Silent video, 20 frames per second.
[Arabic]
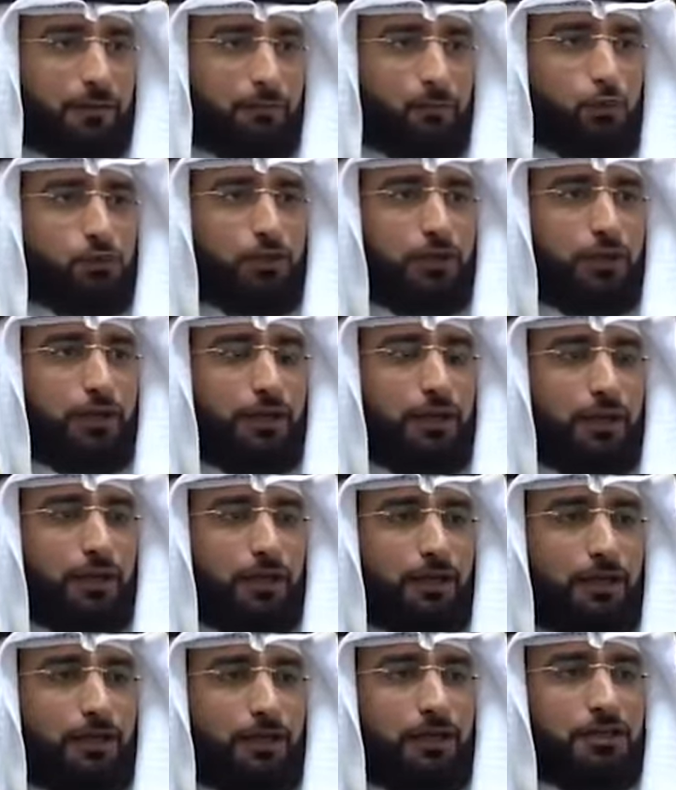مشكلة
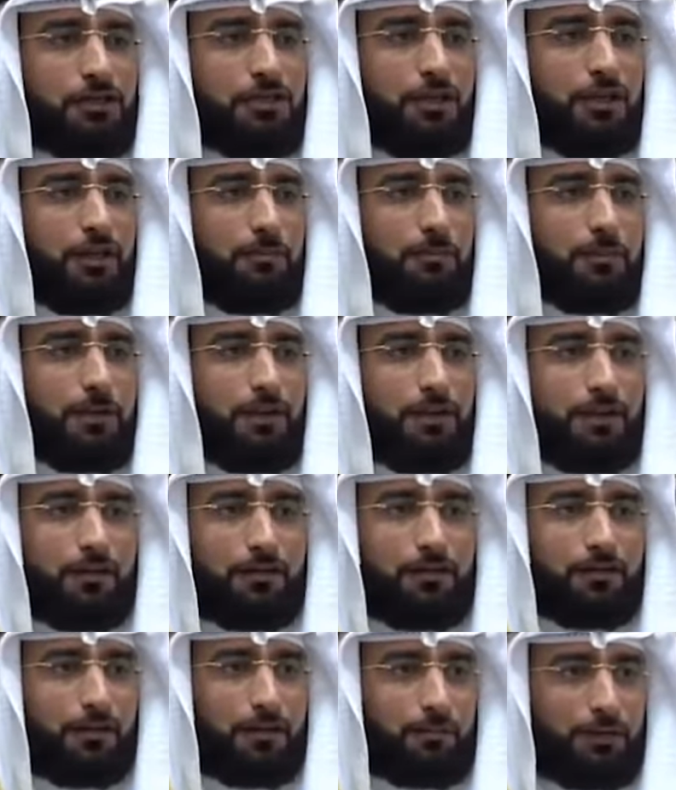يشتكي منها
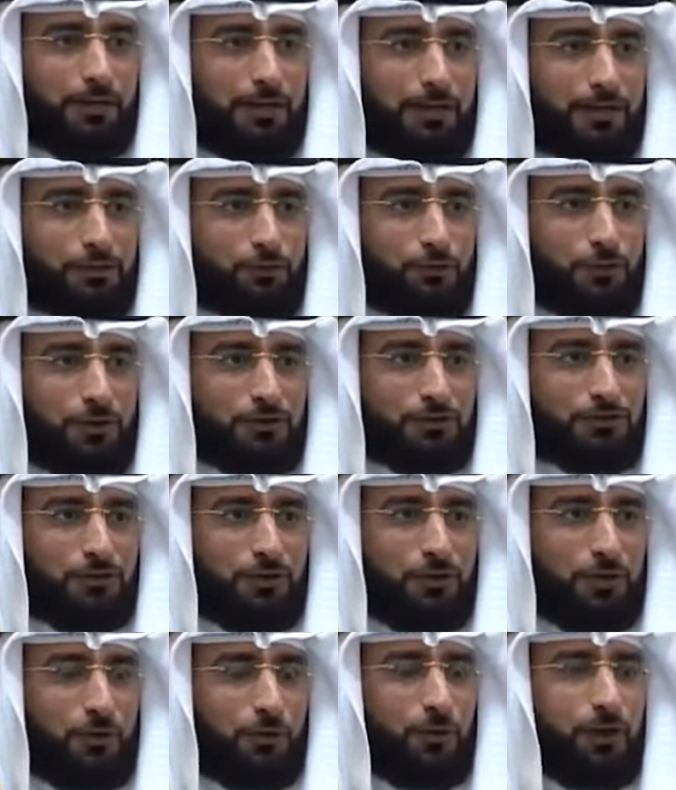كثير من الأزواج
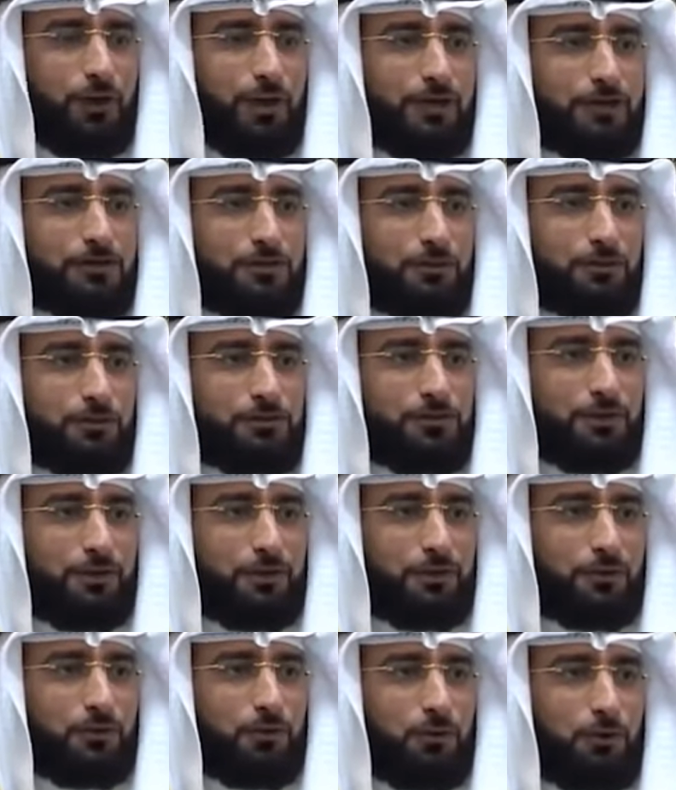والله عز وجل
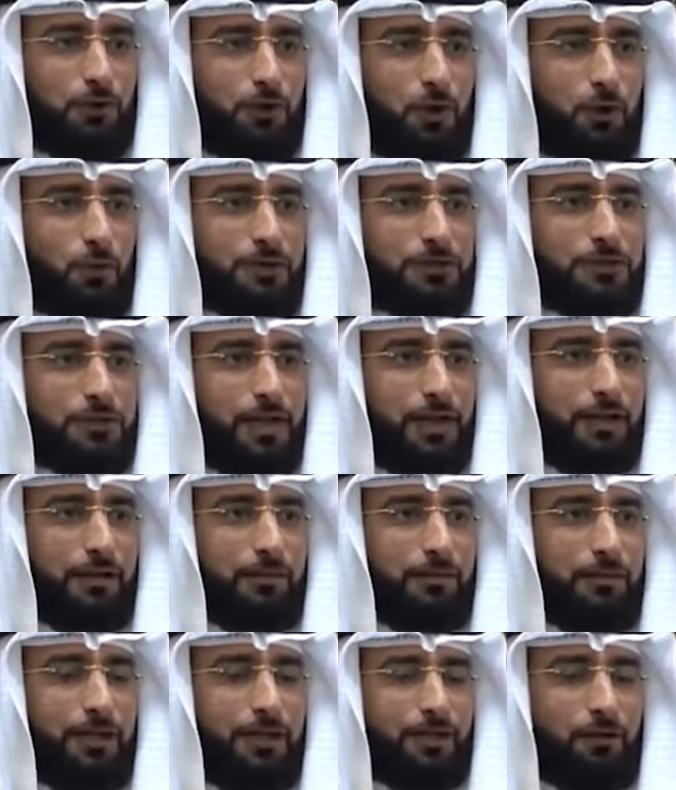يقول وجعل
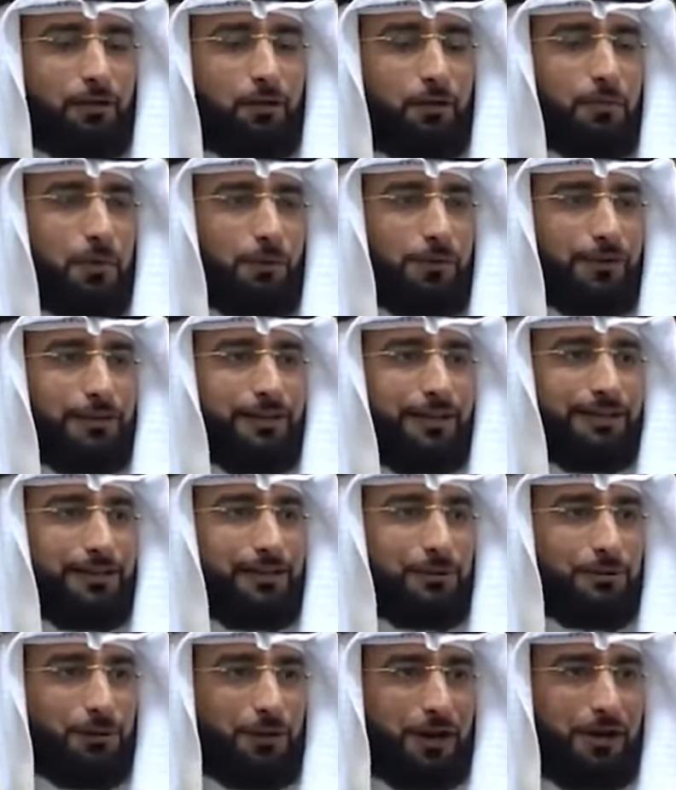بينكم مودة
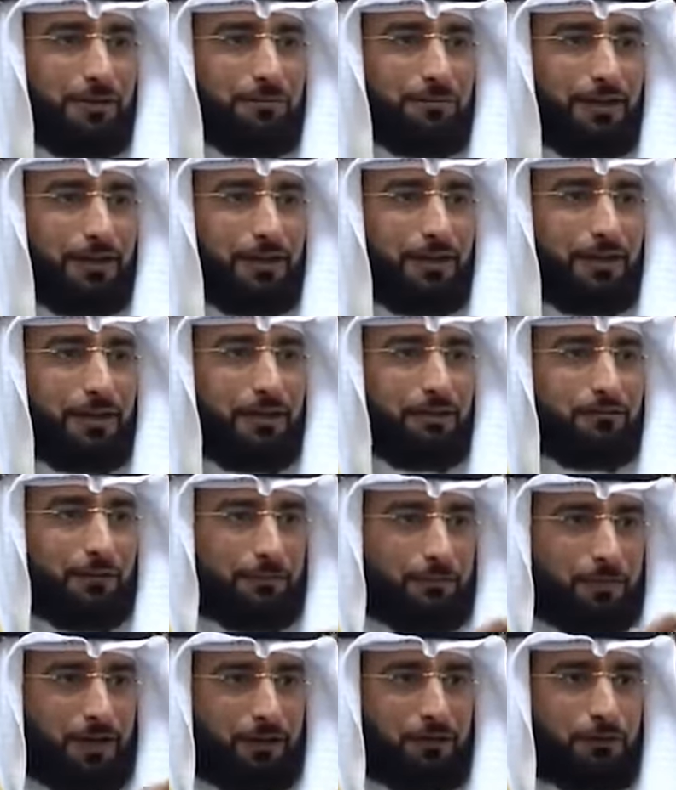ورحمة
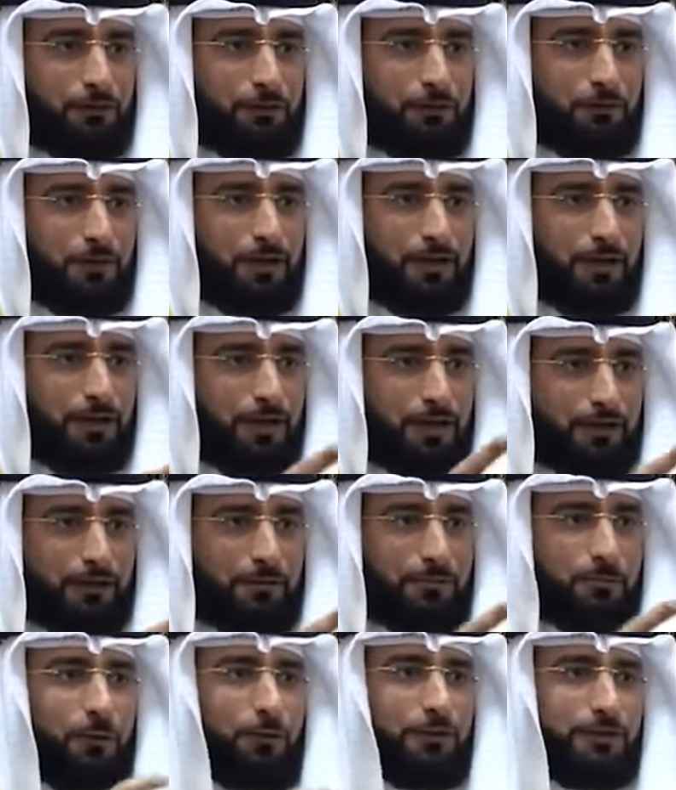فابحثوا عن
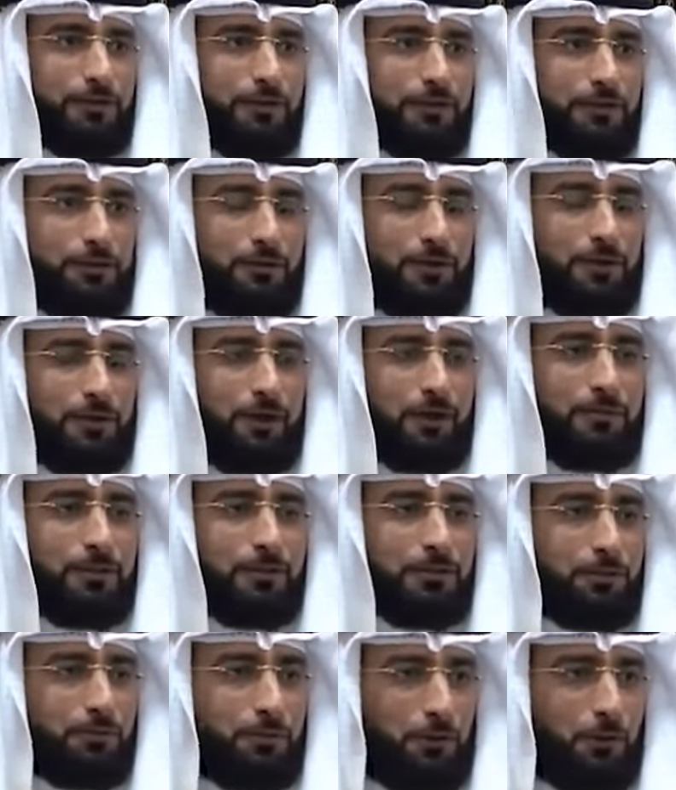المودة والرحمة
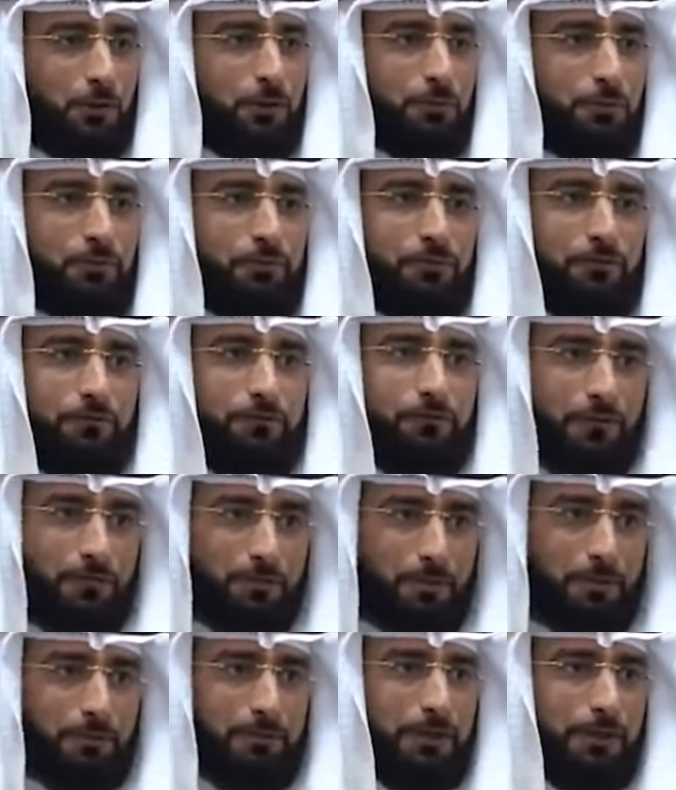والحب
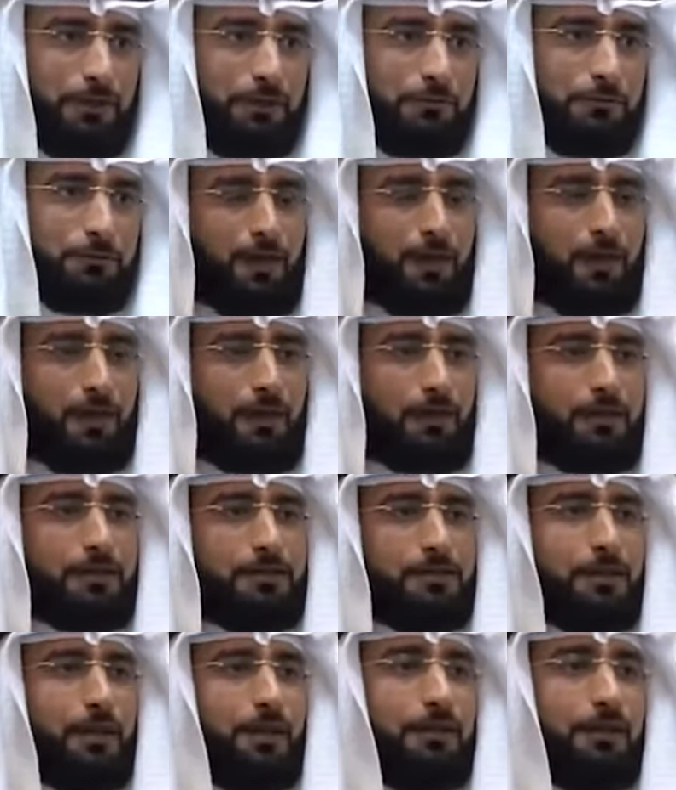فيما بينكم
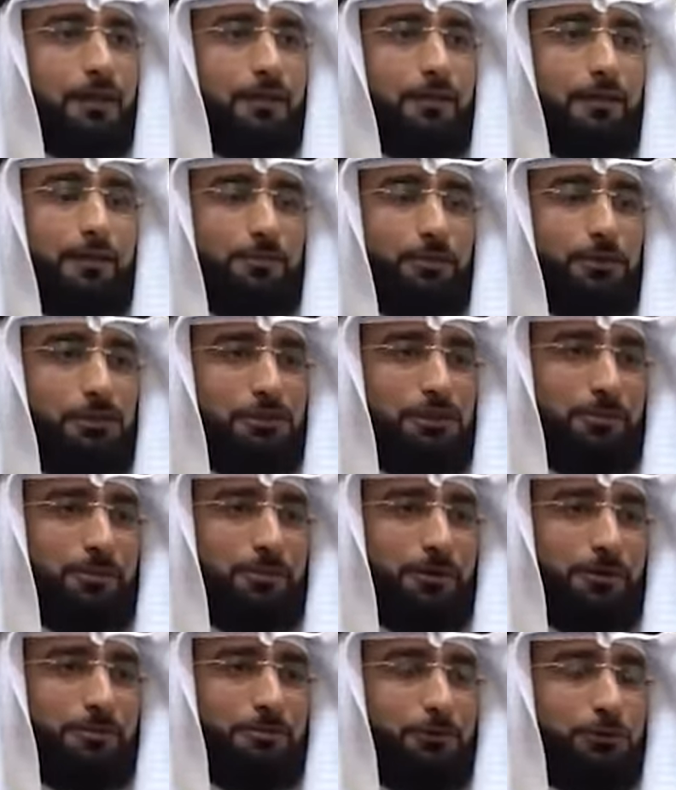يسأل كثير من
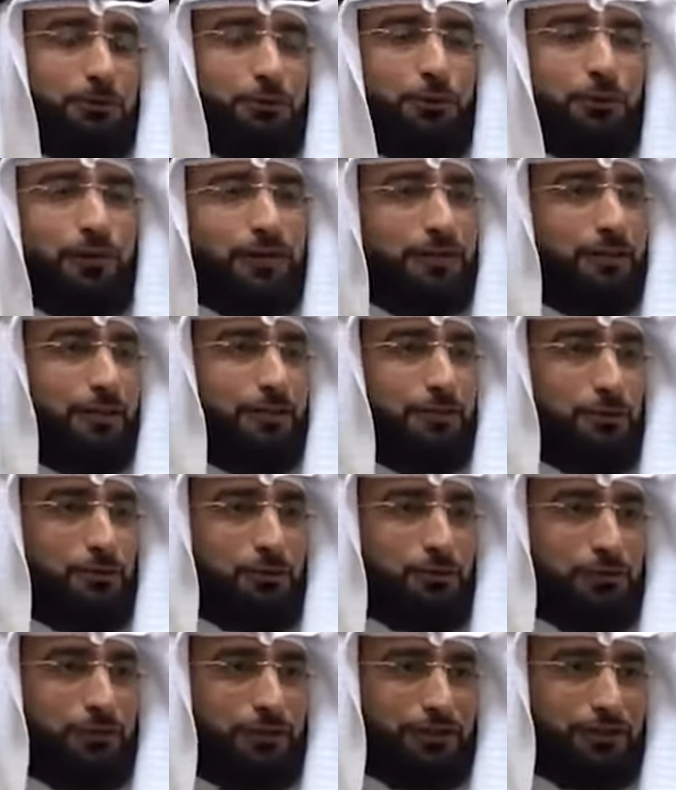الشباب شلون أختار
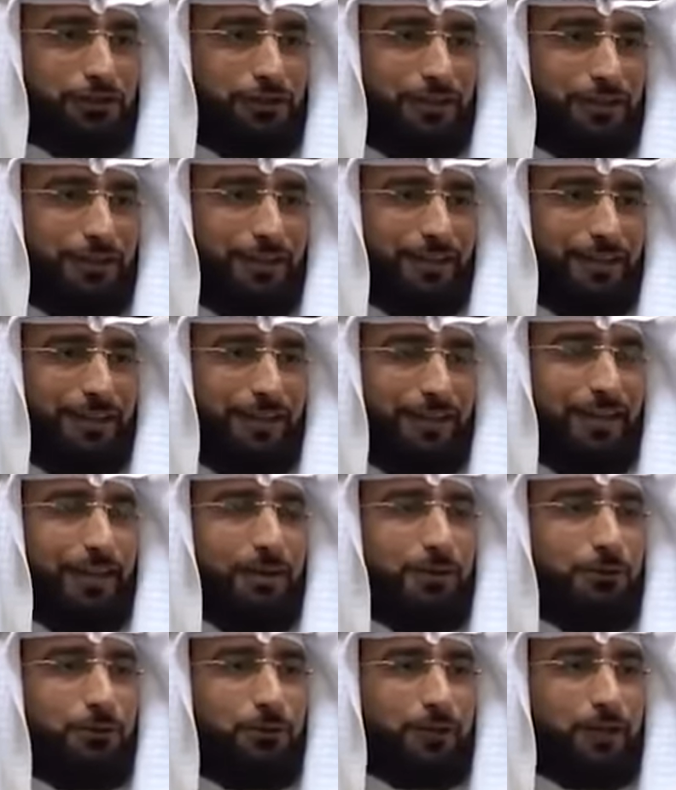زوجتي يا شيخ
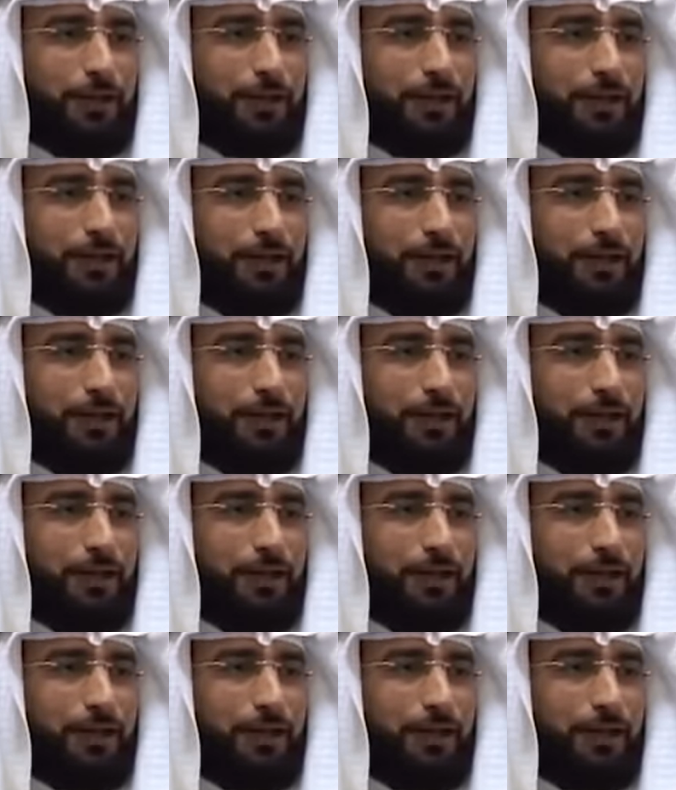نقول له